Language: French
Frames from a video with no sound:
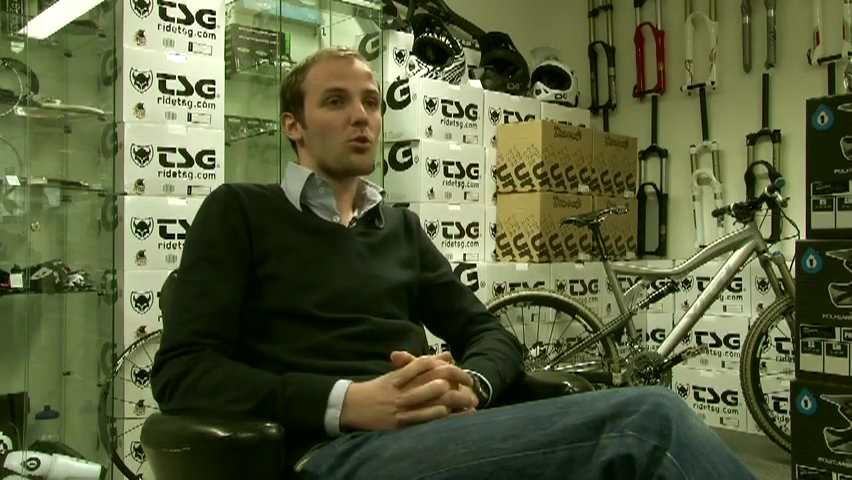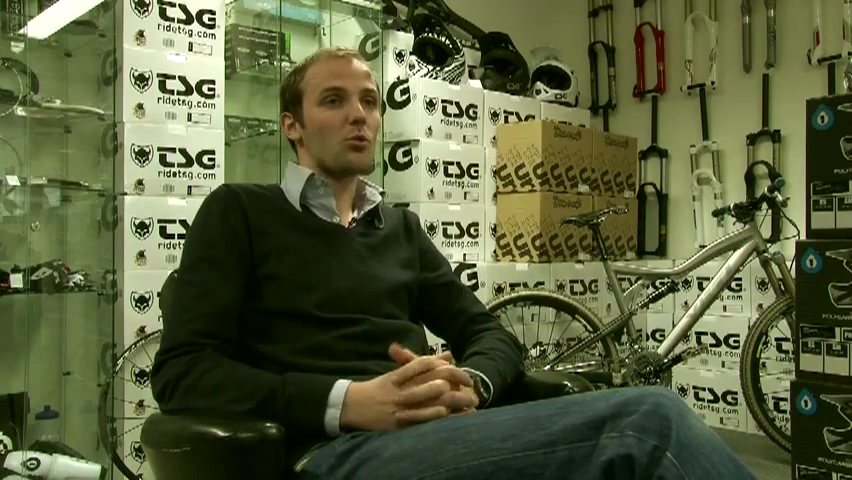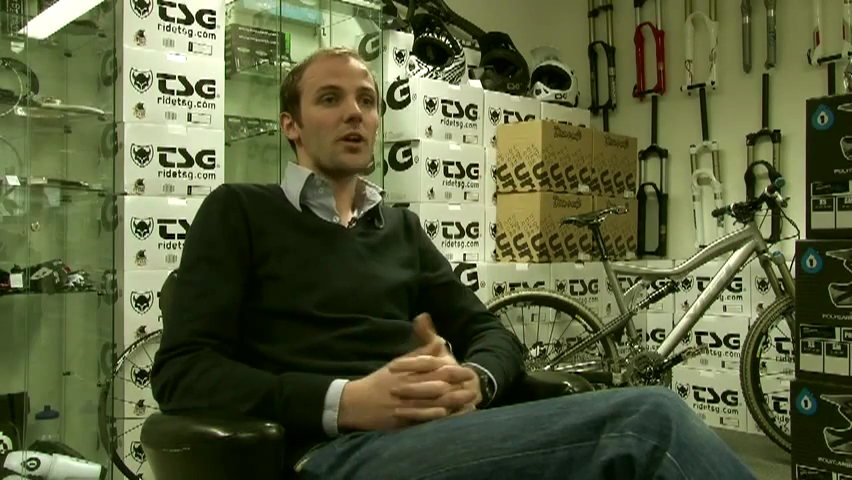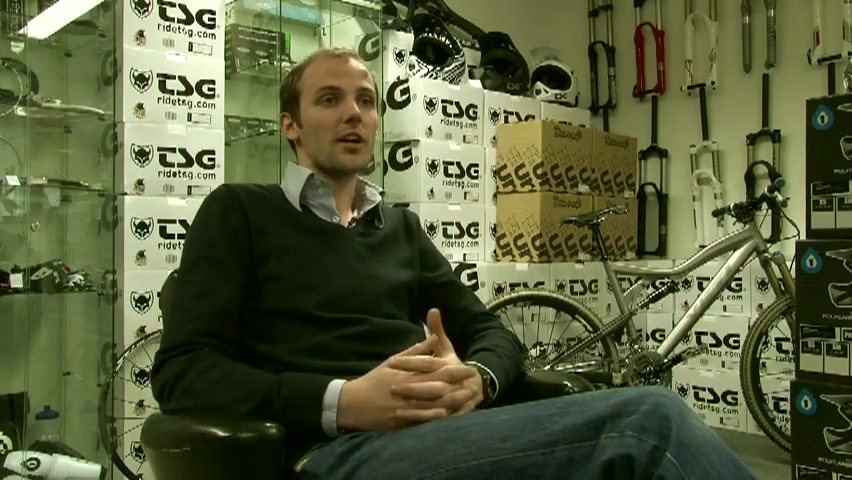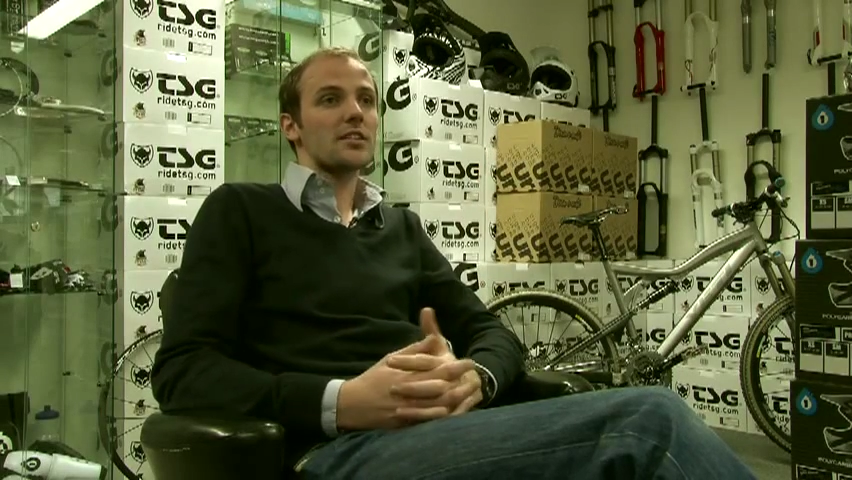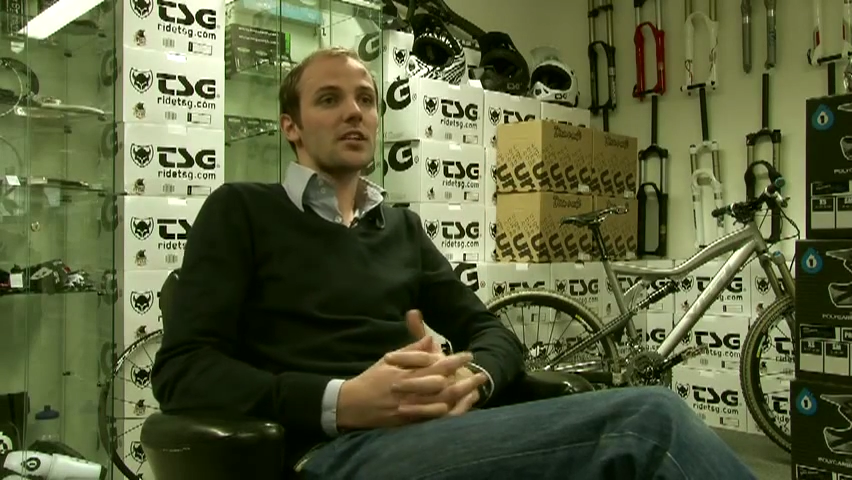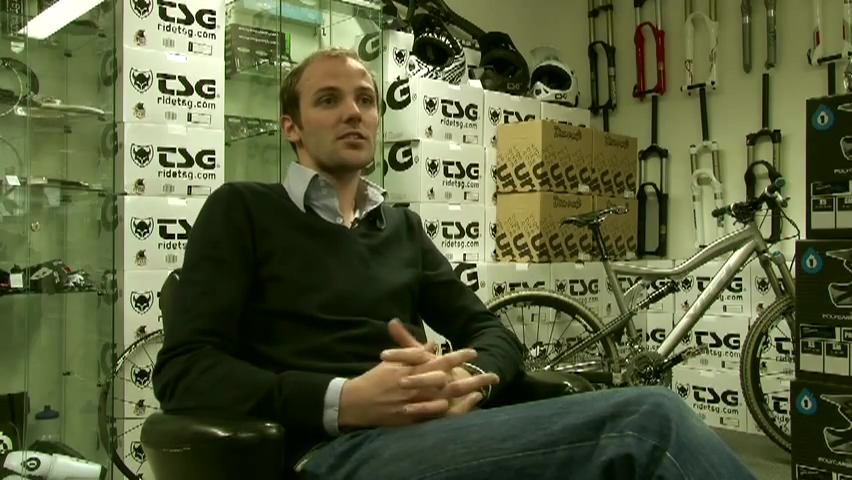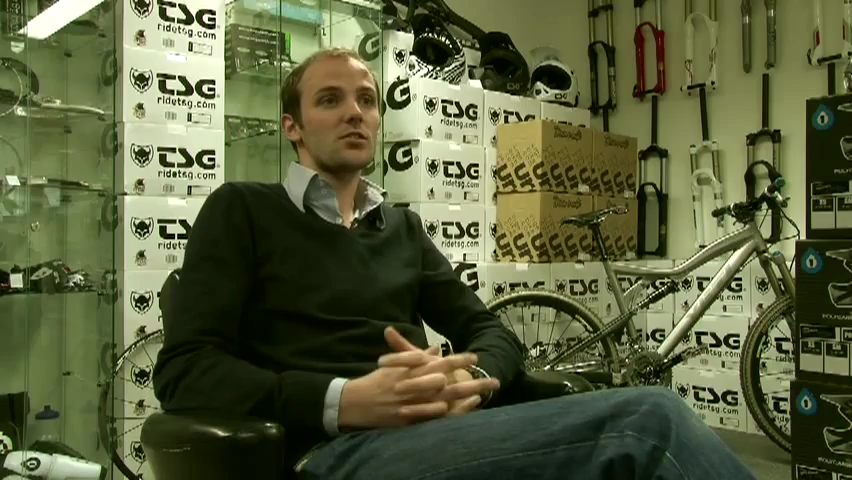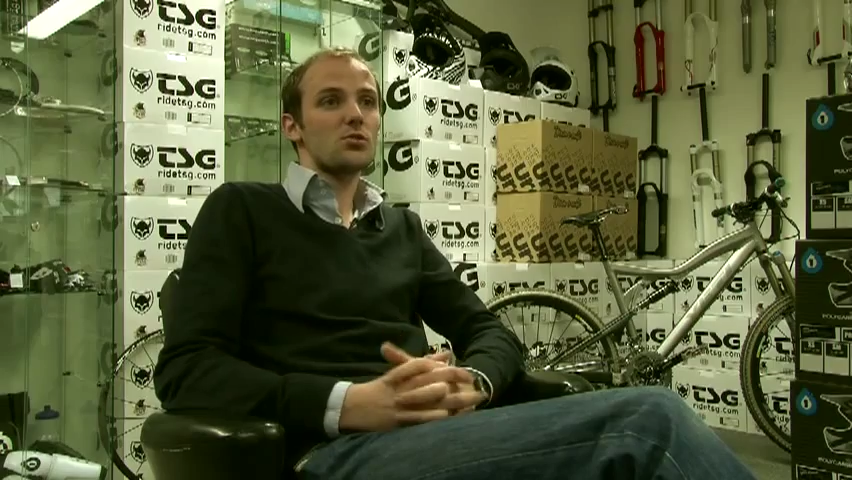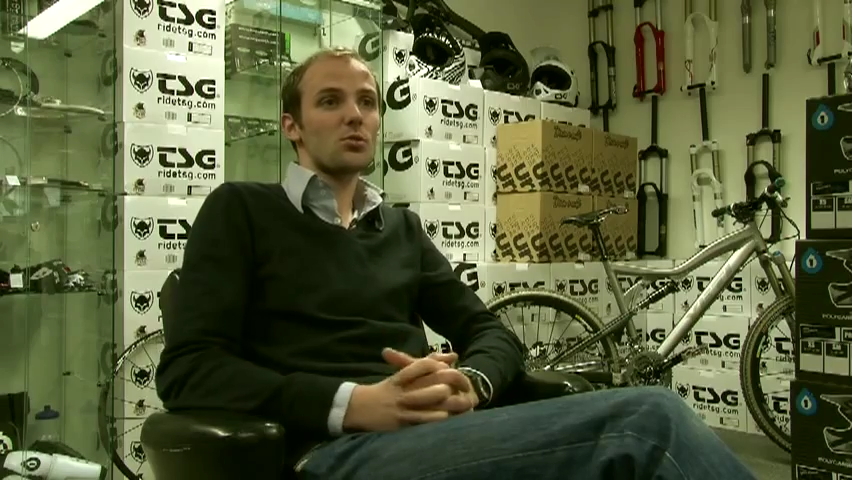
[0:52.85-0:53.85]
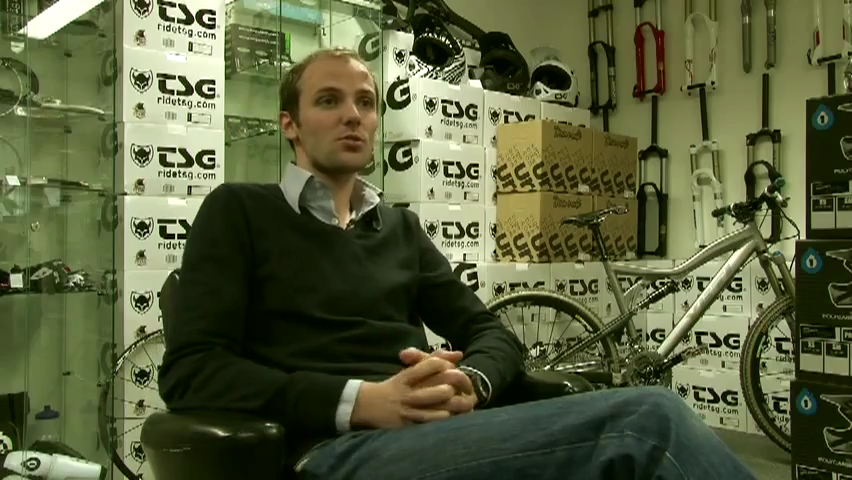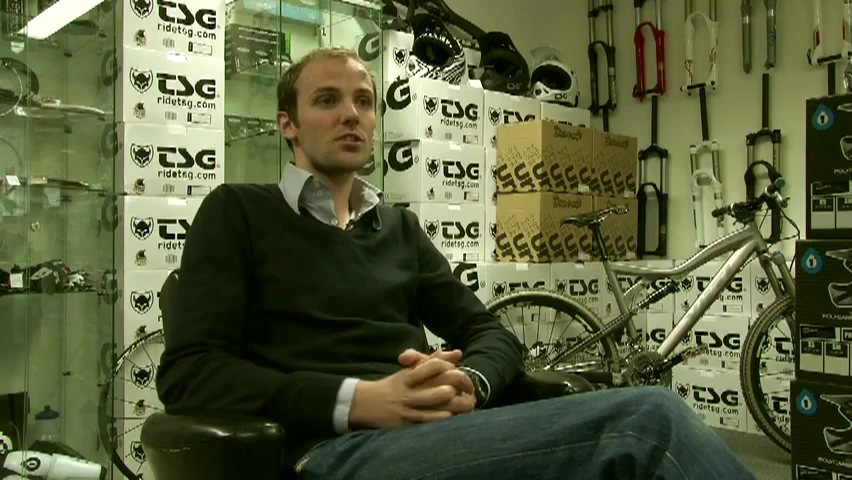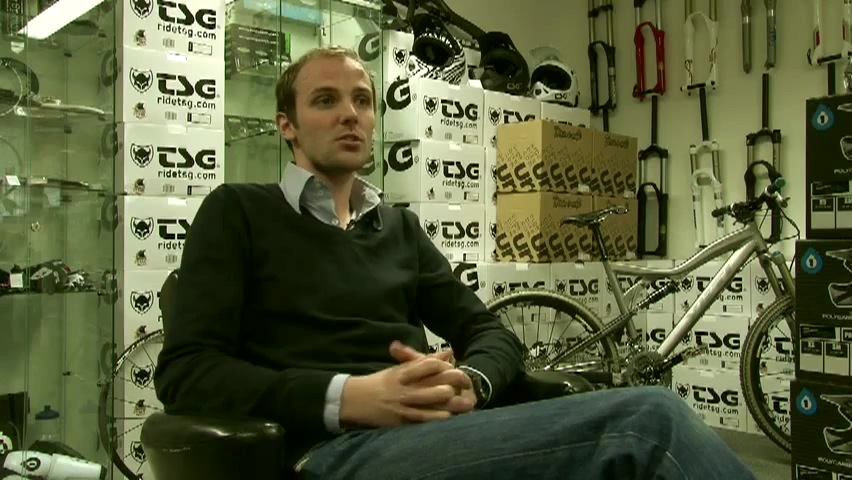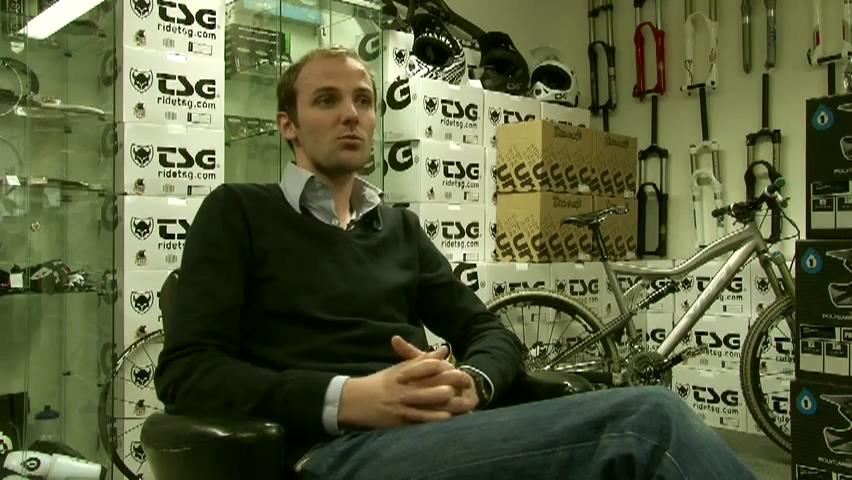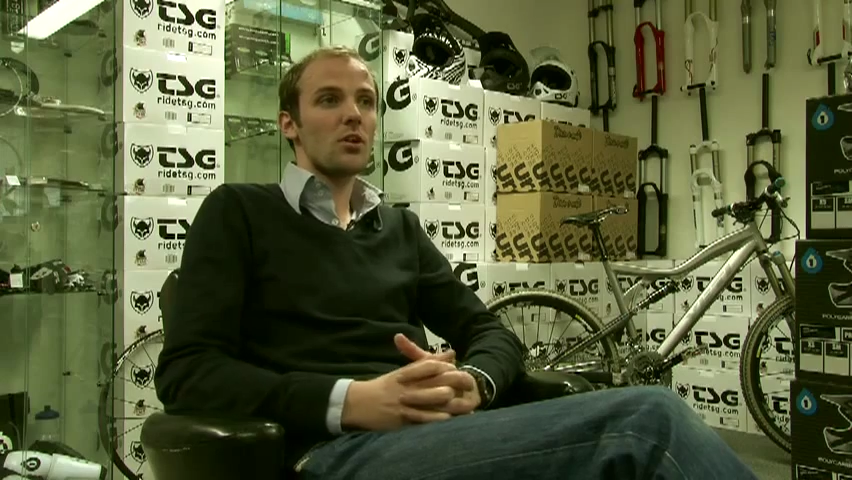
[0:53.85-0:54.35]
premier exercice sur
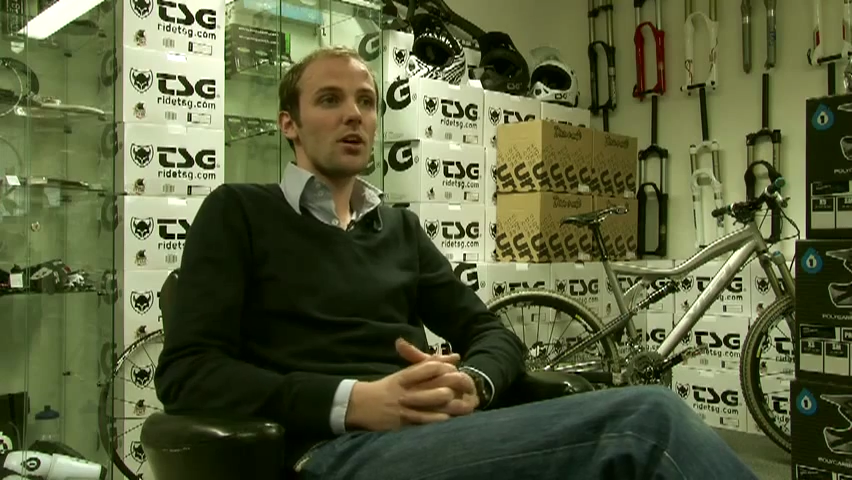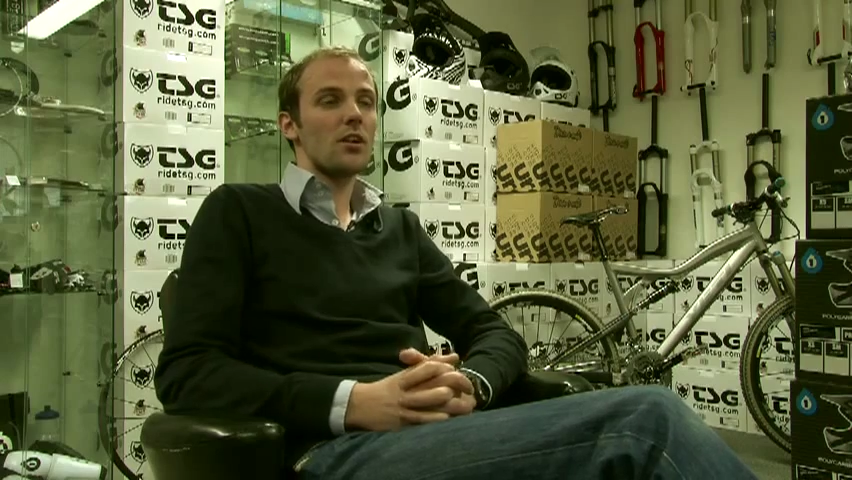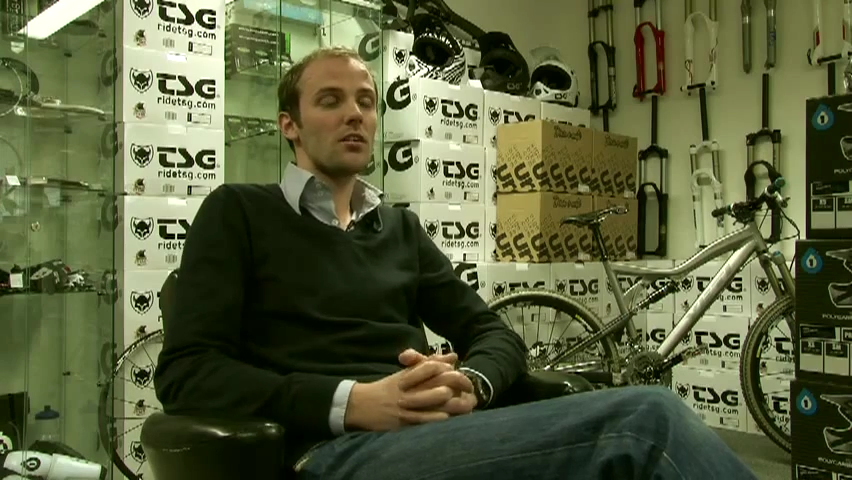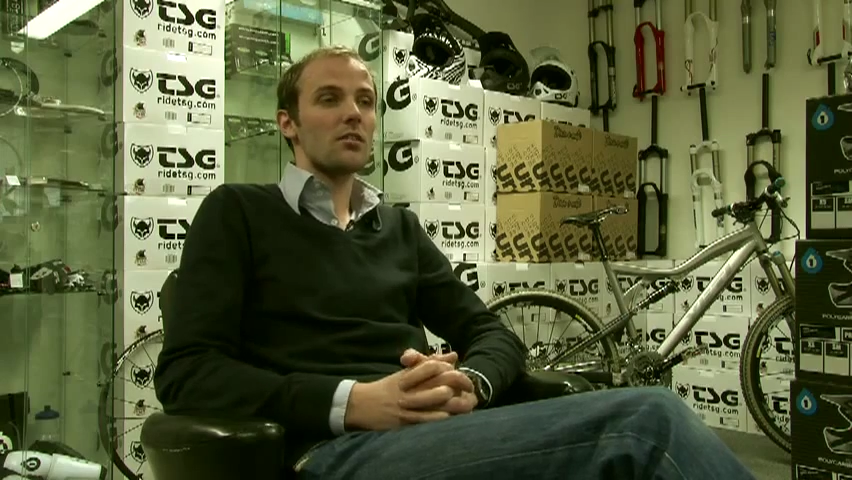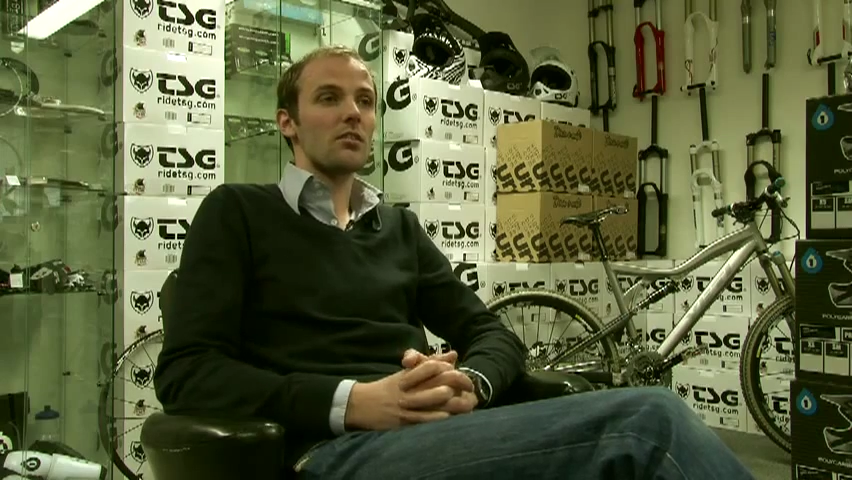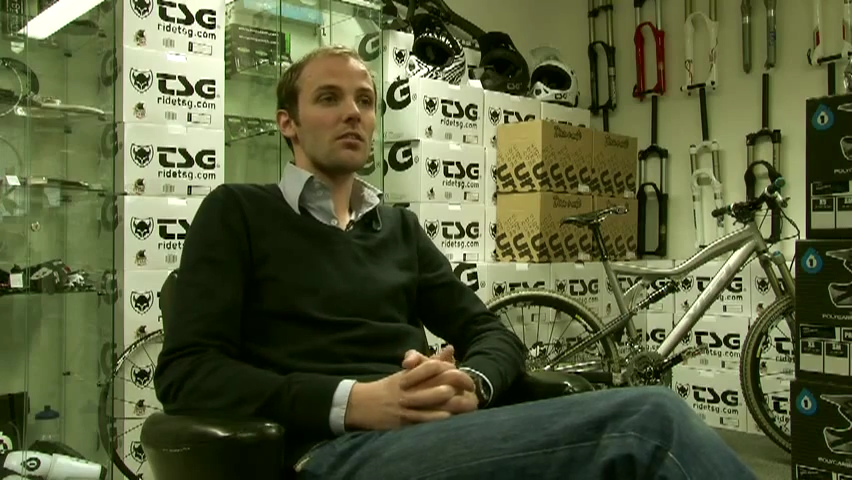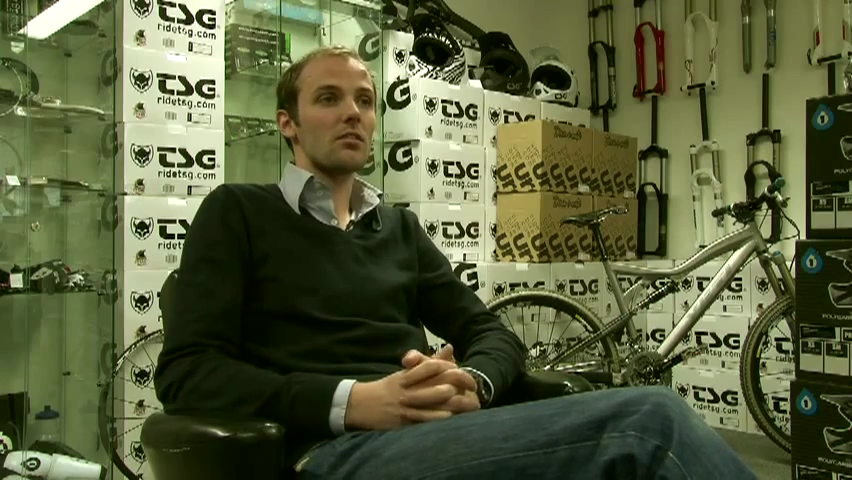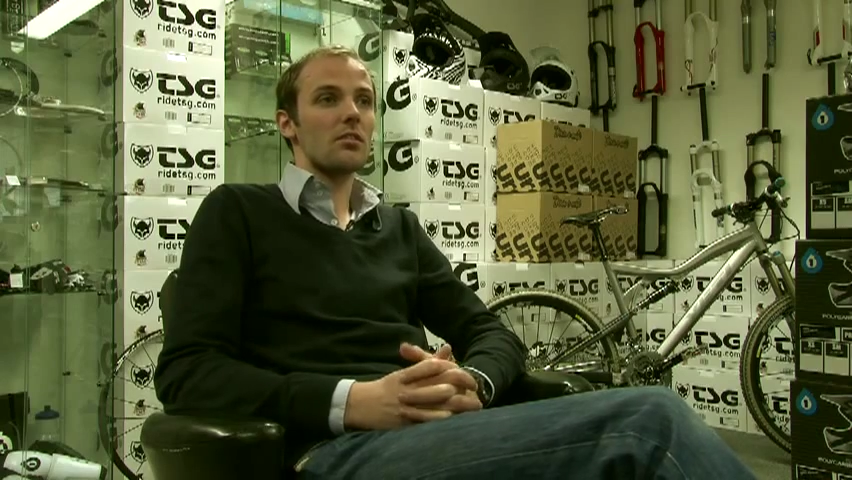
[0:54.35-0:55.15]
six mois euh,